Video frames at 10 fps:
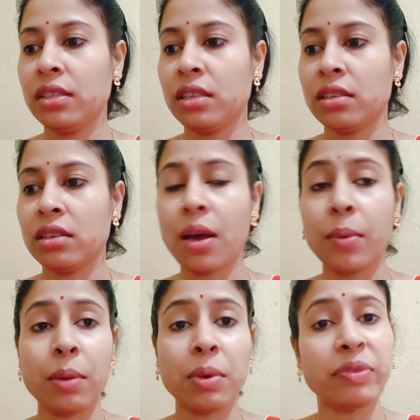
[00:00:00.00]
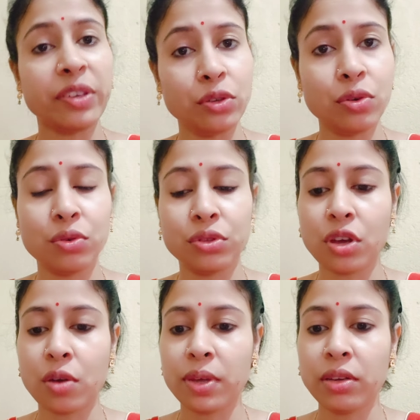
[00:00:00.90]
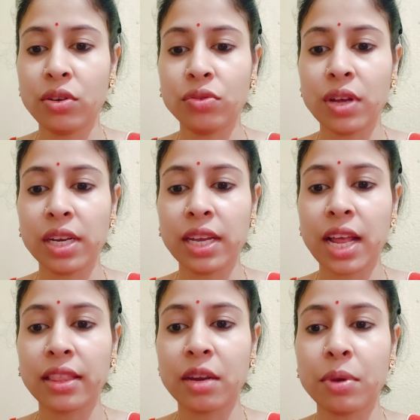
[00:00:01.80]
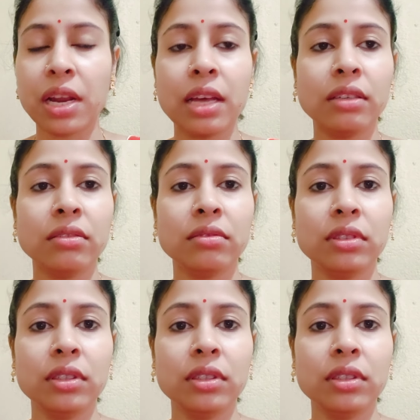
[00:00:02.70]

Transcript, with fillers: ঠিক আছে আমার আবার ভিডিও করতে হবে গতকালকে রাত্রেবেলা